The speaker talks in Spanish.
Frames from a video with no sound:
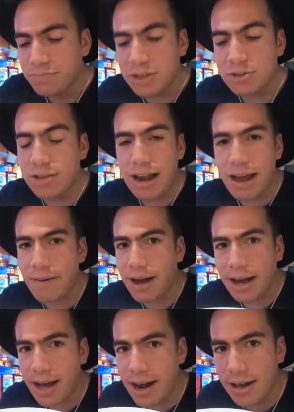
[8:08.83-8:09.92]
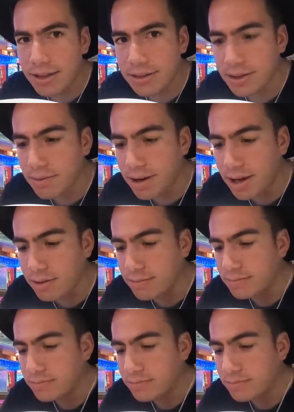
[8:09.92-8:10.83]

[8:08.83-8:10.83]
Es una lavacara de encebollado.